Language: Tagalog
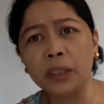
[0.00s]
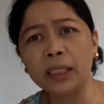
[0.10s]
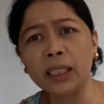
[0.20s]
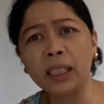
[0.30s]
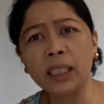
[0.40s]

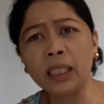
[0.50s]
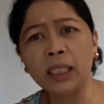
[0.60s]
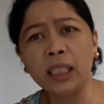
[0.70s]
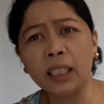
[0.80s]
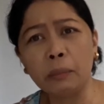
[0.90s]
Kasi
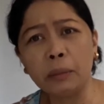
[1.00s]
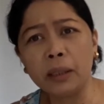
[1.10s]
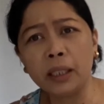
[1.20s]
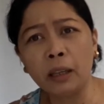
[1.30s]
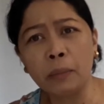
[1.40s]
hindi ka naman
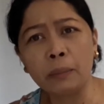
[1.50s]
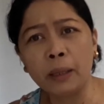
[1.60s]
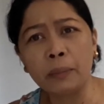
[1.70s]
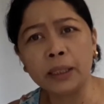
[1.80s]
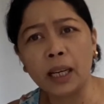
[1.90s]
magiging
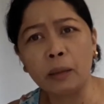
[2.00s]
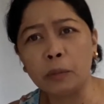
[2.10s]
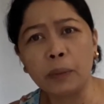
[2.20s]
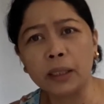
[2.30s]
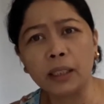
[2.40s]
pabebe sa
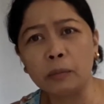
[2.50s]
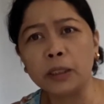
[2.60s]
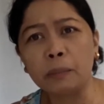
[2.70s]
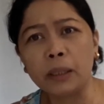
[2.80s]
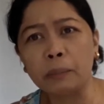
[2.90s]
amo pagdating
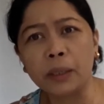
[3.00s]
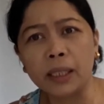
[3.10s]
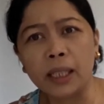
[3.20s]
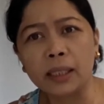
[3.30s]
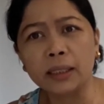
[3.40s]
mo sa
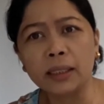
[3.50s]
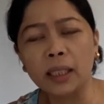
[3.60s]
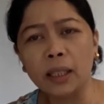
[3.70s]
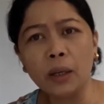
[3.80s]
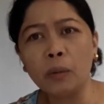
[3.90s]
Pilipinas.
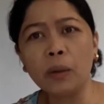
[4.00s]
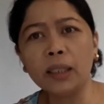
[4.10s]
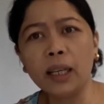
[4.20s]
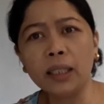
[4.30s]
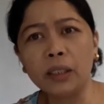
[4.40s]

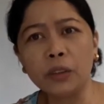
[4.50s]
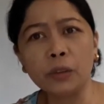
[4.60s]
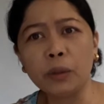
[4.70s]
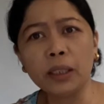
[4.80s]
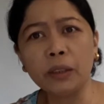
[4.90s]
Huwag kang
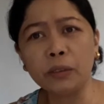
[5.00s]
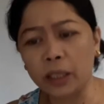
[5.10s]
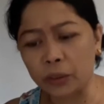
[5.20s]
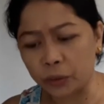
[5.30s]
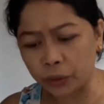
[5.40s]
ganun, huwag kayong
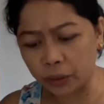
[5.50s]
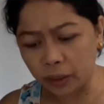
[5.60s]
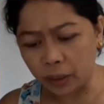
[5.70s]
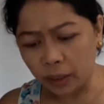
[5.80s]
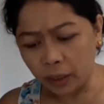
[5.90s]
ganun.